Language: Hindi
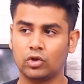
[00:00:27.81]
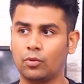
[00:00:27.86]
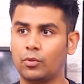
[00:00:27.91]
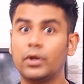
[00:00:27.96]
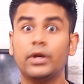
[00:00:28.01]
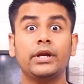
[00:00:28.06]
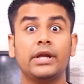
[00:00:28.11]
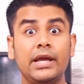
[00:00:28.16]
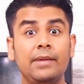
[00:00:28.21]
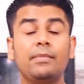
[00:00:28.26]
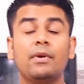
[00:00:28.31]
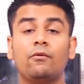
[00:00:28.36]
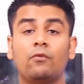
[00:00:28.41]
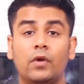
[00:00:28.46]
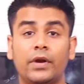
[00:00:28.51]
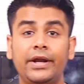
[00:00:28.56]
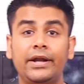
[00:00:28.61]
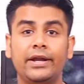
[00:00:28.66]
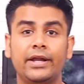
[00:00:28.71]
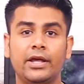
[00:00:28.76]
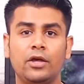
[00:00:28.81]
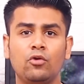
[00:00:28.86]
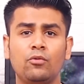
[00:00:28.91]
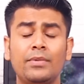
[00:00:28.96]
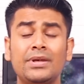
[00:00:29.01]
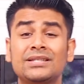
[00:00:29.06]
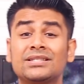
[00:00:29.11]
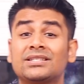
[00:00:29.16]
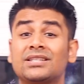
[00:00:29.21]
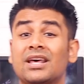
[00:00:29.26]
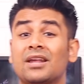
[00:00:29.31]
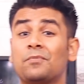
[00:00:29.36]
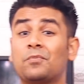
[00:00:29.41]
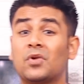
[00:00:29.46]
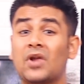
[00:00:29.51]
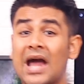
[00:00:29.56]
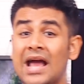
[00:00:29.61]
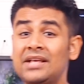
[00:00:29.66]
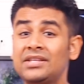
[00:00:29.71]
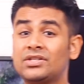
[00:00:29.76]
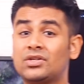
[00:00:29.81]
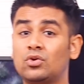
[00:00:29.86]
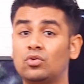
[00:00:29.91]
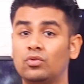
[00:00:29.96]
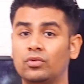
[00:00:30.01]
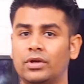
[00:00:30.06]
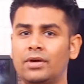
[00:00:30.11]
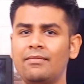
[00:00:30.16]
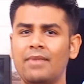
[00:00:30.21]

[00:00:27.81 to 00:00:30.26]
तो बोले नहीं मैं वरीड नहीं हूं मैं सरप्राइज हूं